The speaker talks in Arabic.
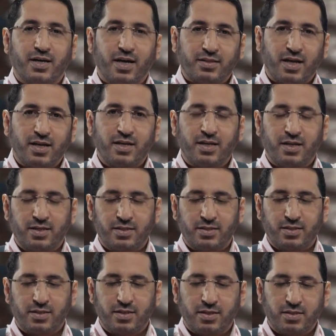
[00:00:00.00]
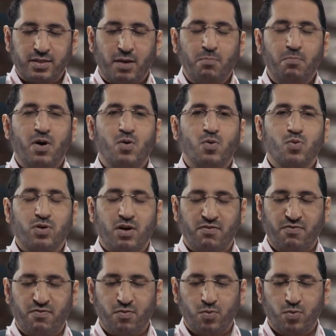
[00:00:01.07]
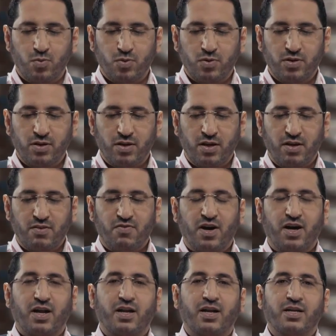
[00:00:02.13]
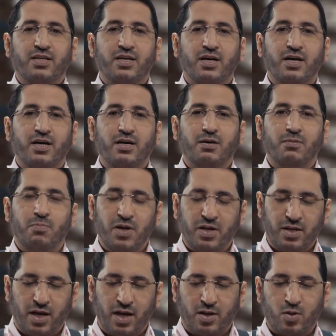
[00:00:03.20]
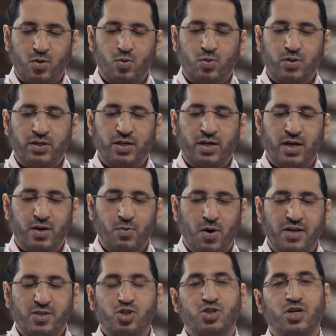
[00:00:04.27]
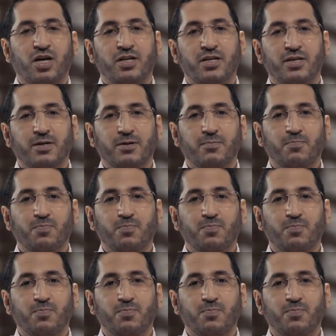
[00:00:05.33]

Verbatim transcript: كطير ضمه كف فغرد بين اضلعنا واشجانا